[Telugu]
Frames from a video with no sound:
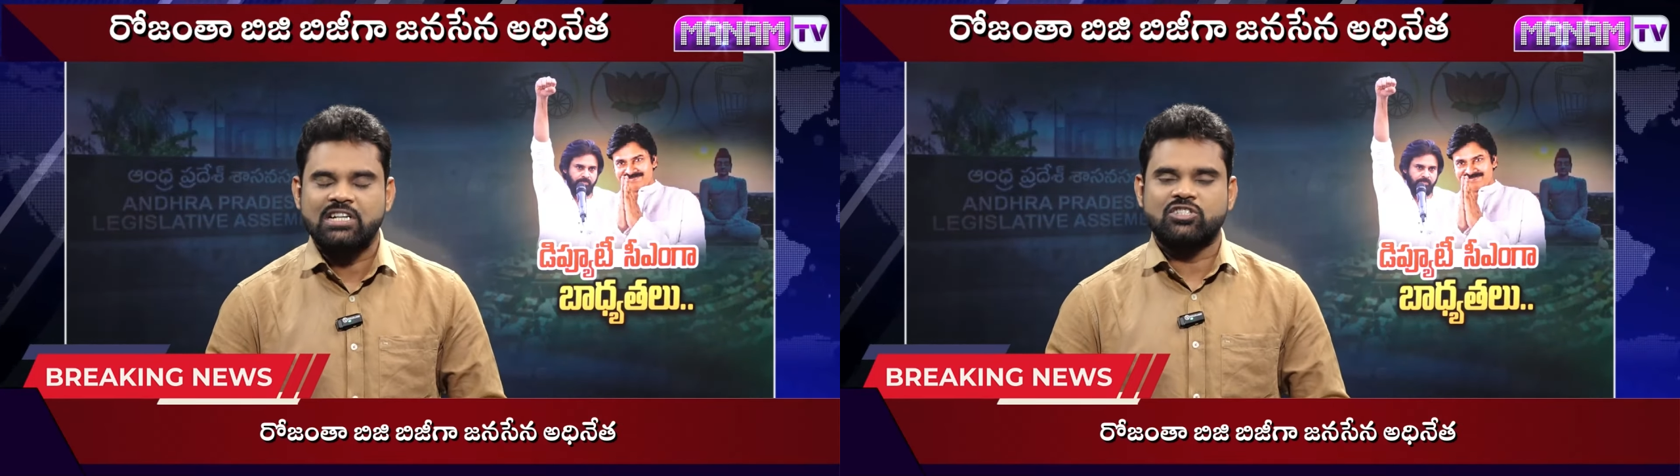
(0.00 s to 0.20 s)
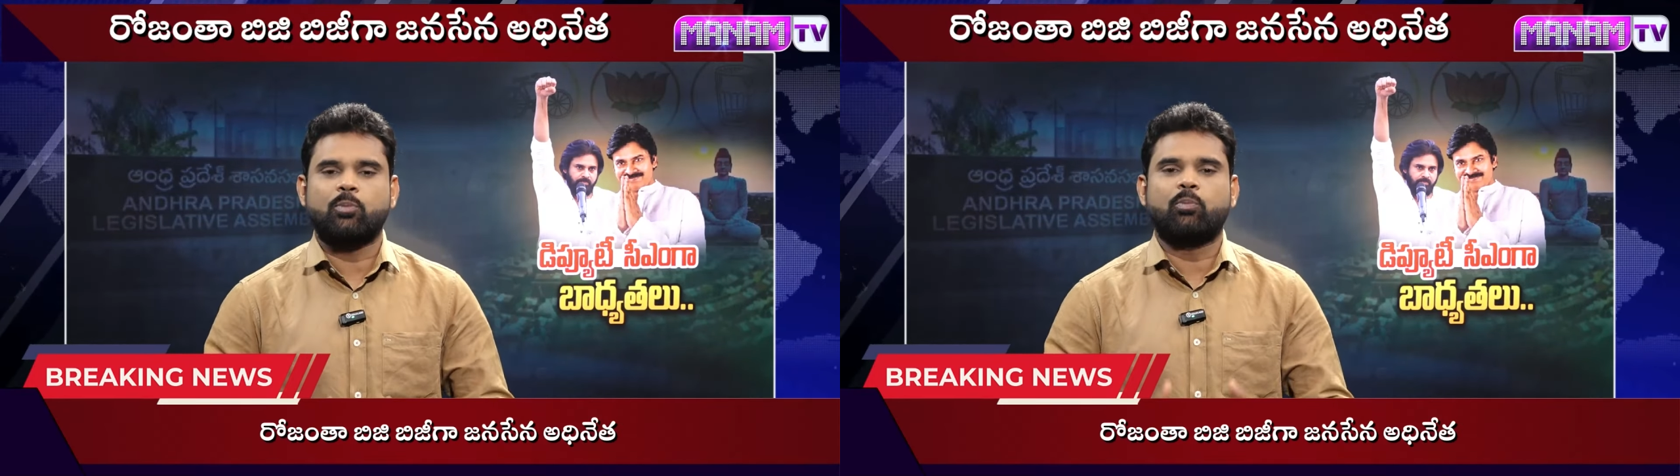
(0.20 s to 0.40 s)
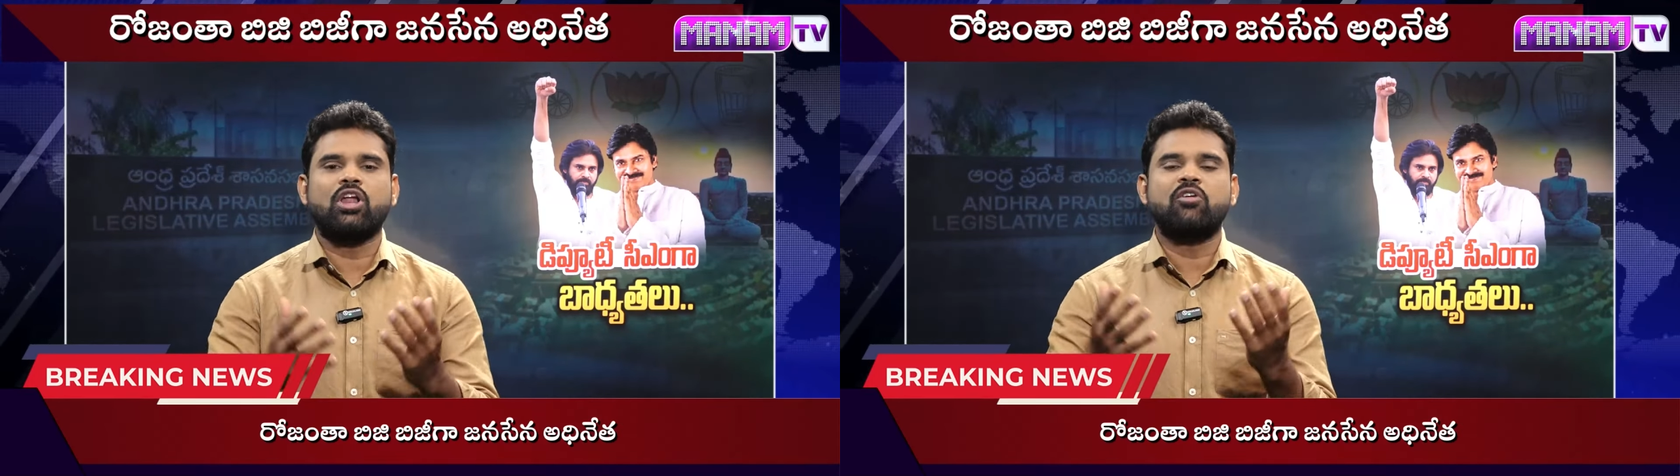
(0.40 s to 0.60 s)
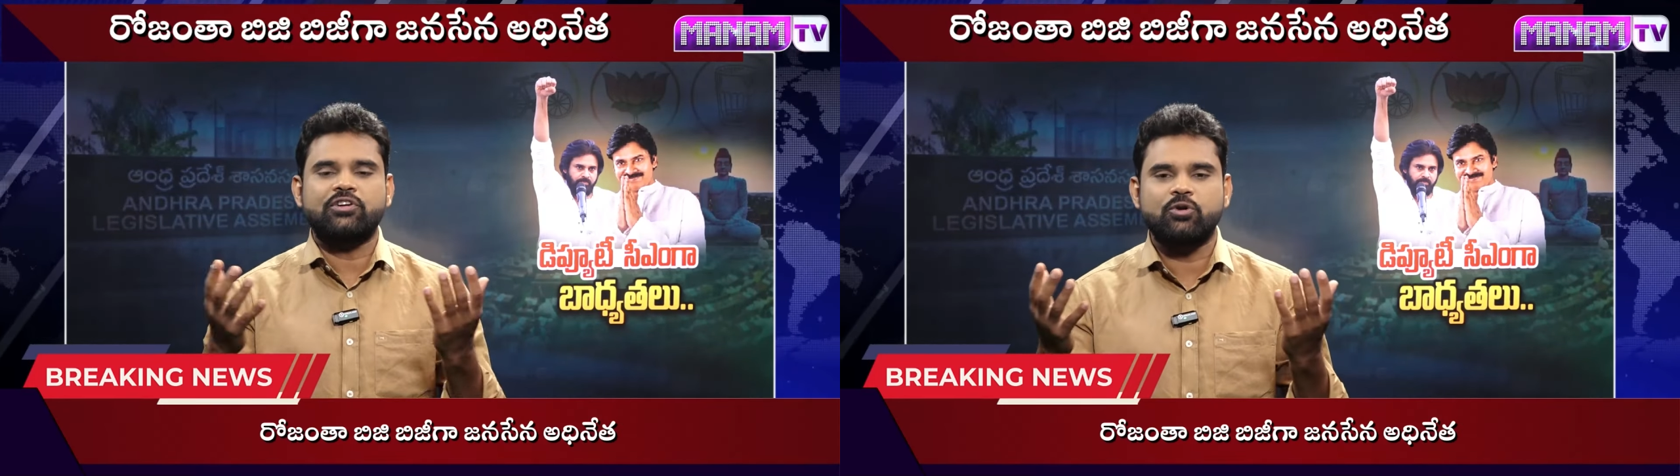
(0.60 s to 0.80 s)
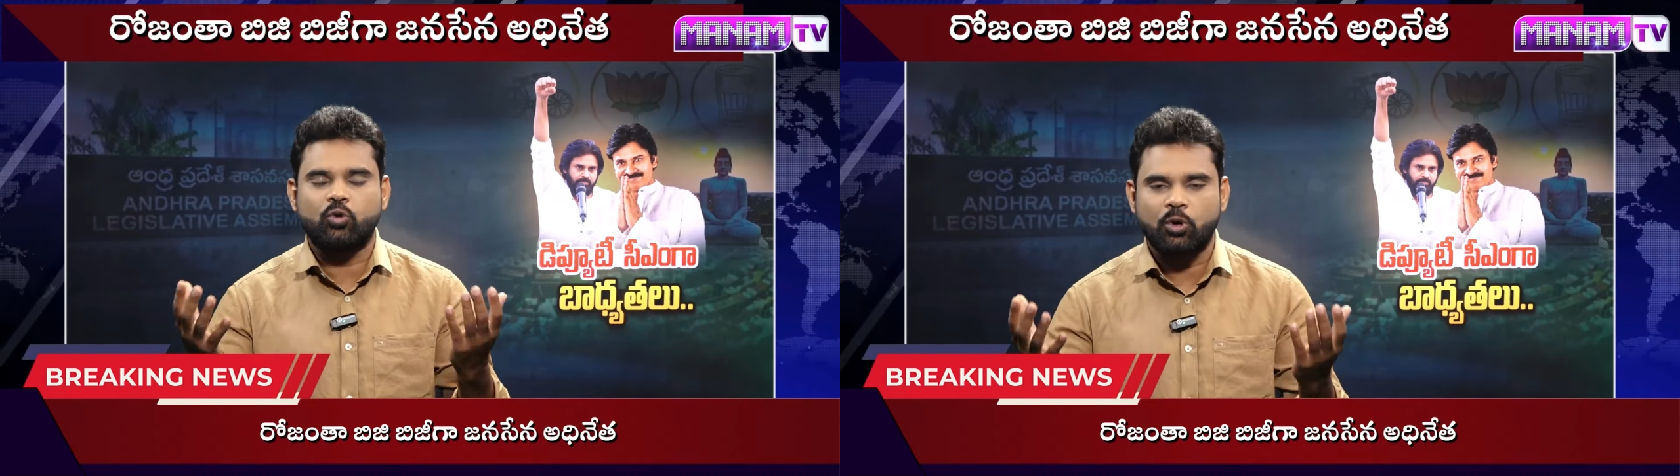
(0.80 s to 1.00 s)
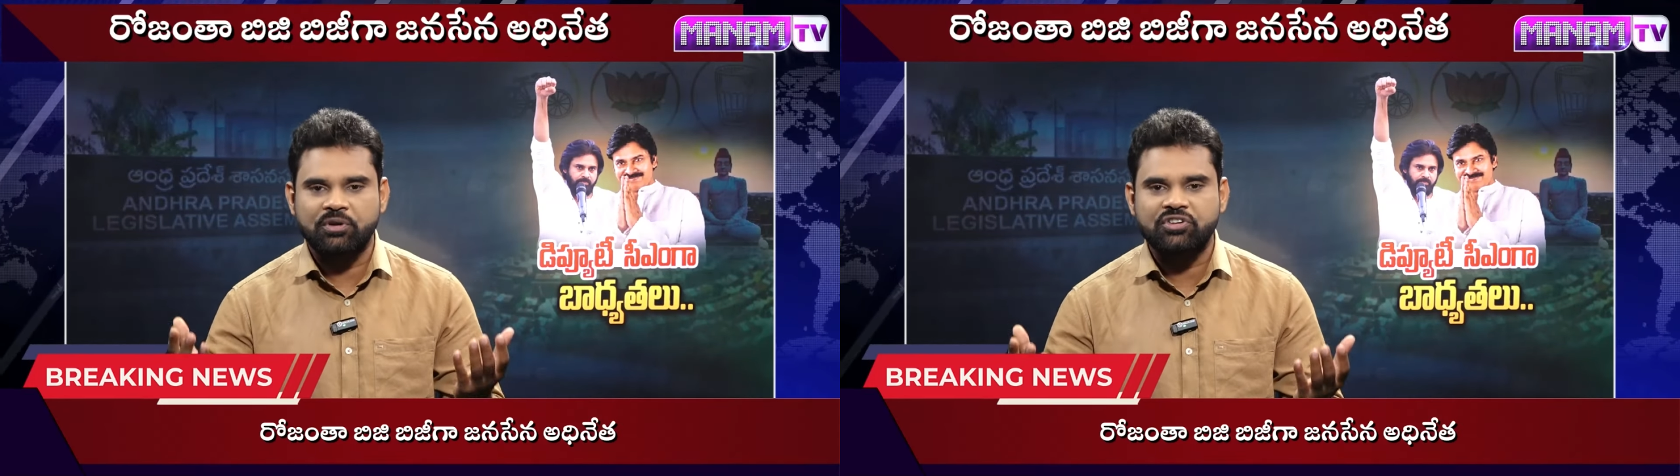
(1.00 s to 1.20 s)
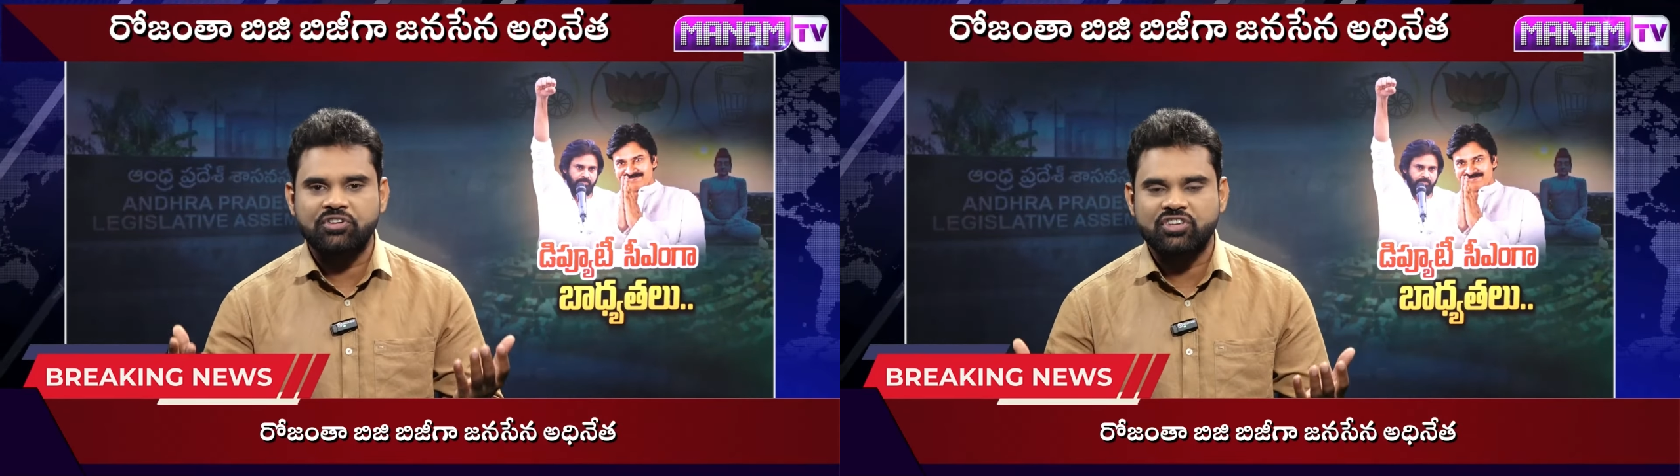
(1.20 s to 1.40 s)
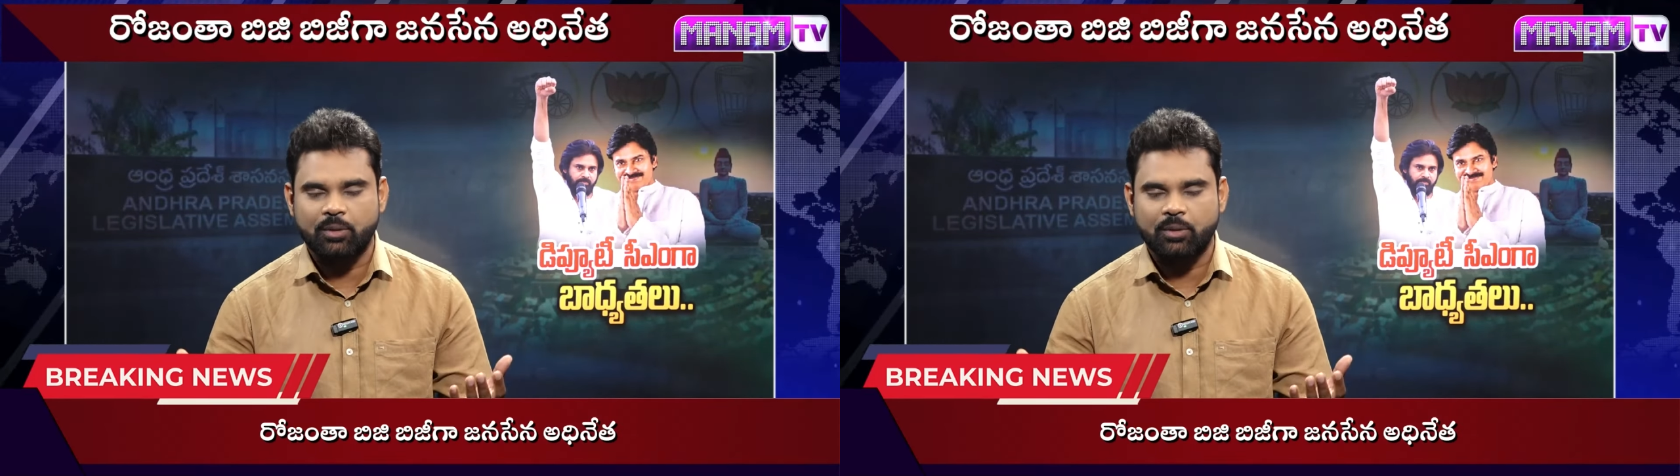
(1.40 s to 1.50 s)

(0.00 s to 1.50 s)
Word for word: సో పూల వర్షం కురిపించిన